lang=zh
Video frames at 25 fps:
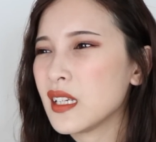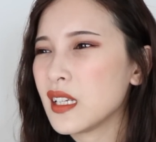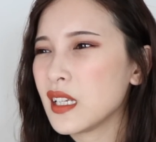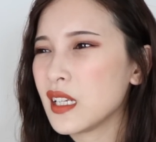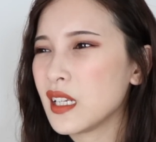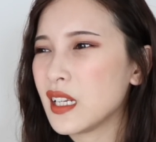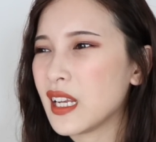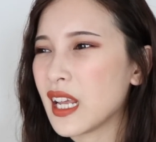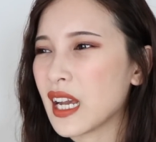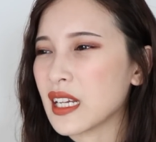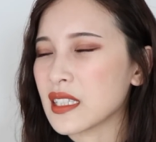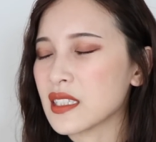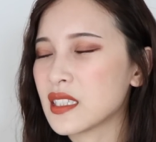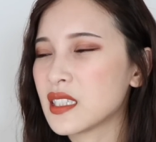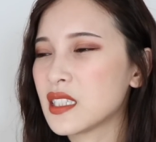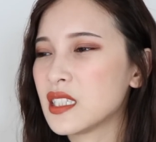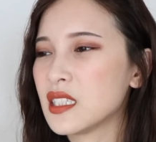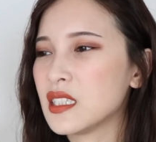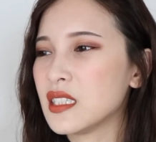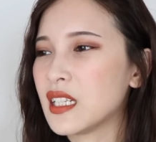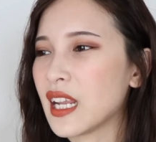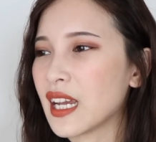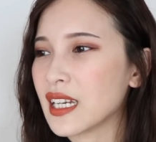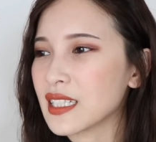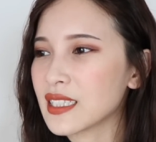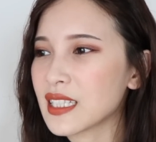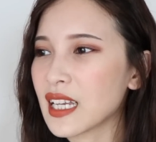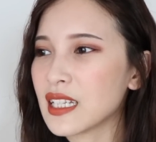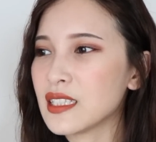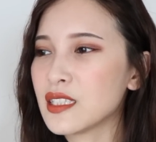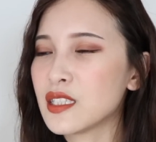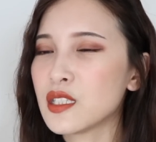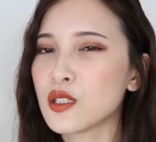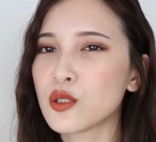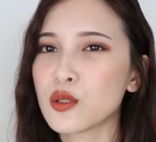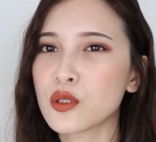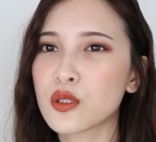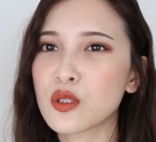一两次、两
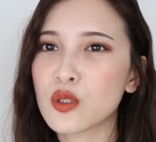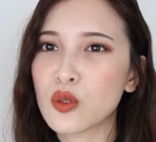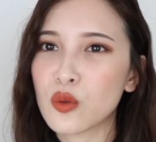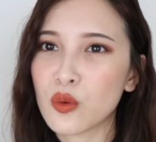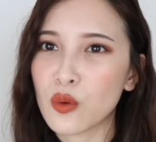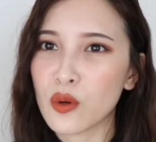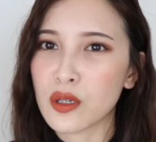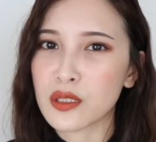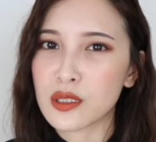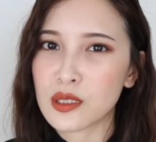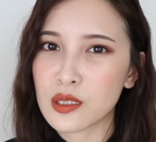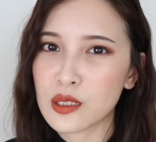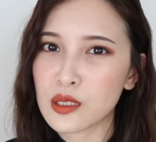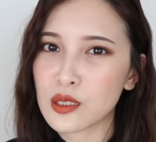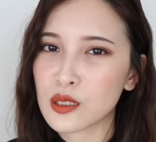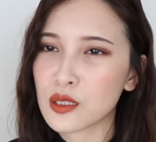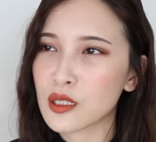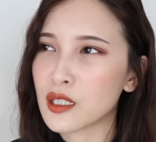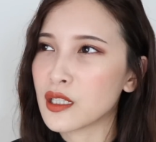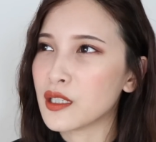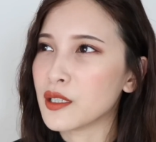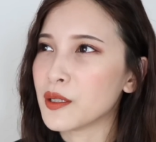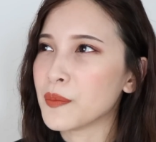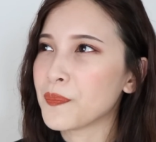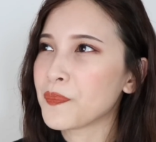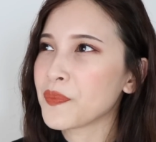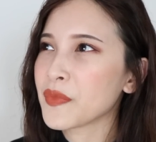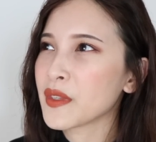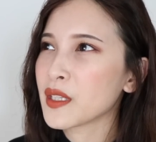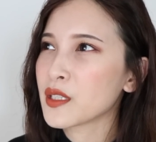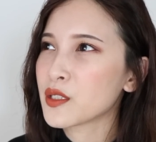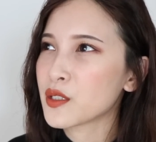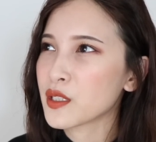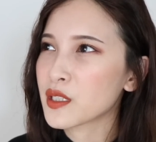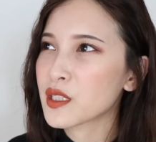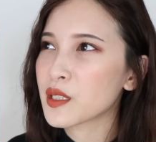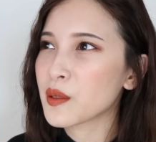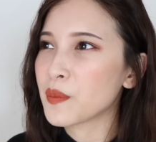三次，就是我试了，
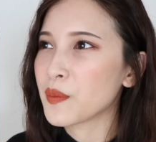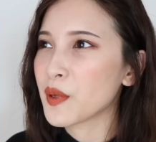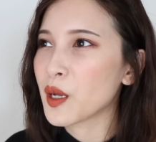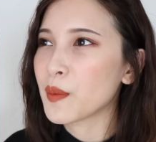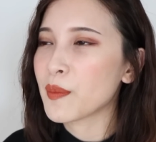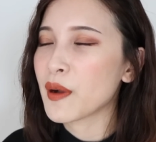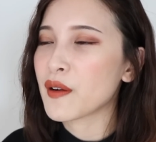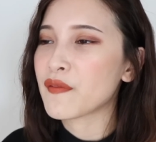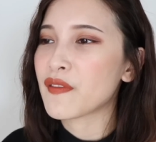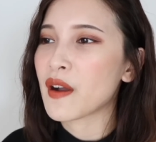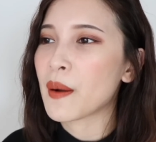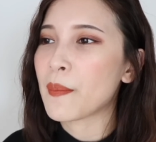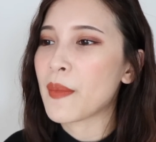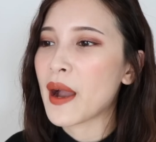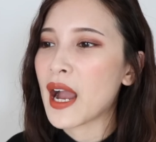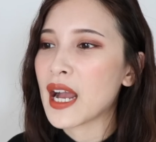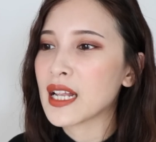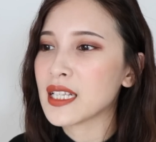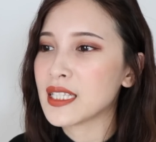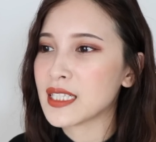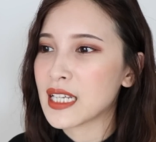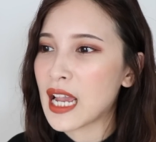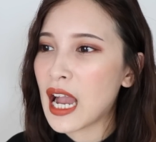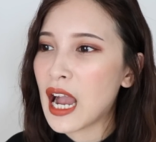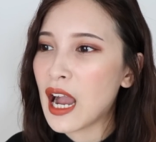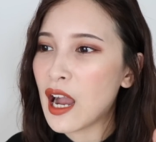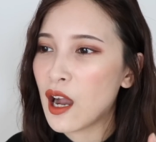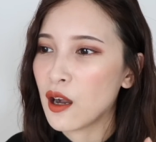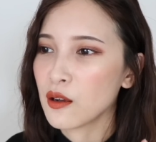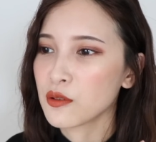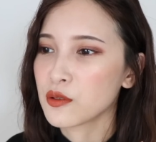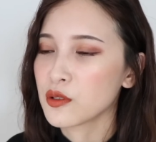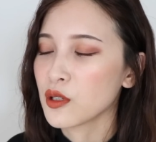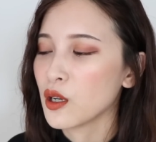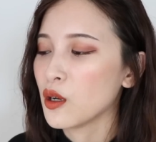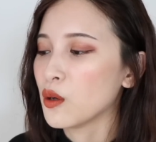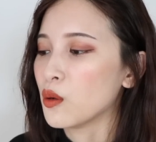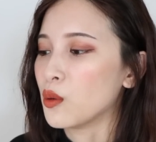真的没有办法把它夹好，
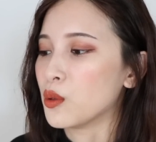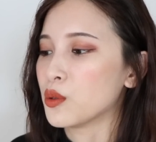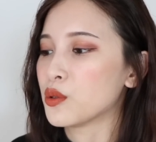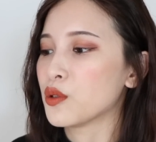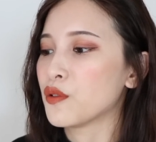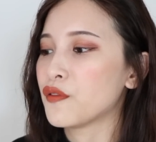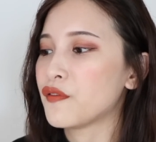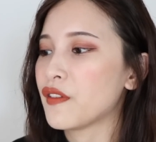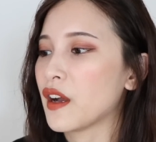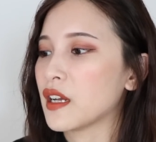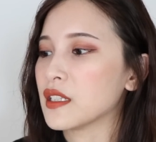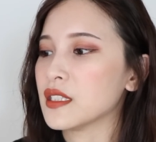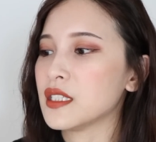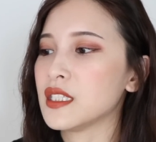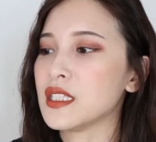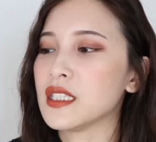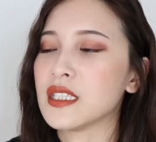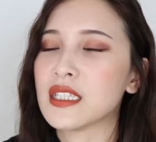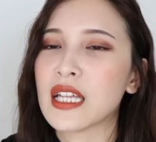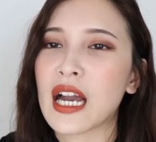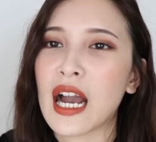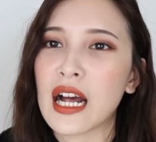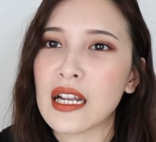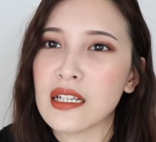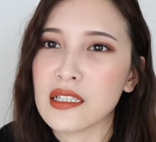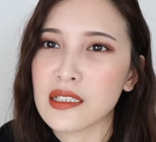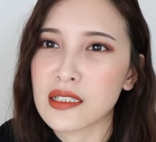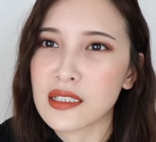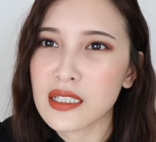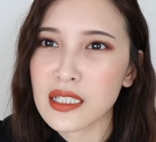之后我就放弃它了。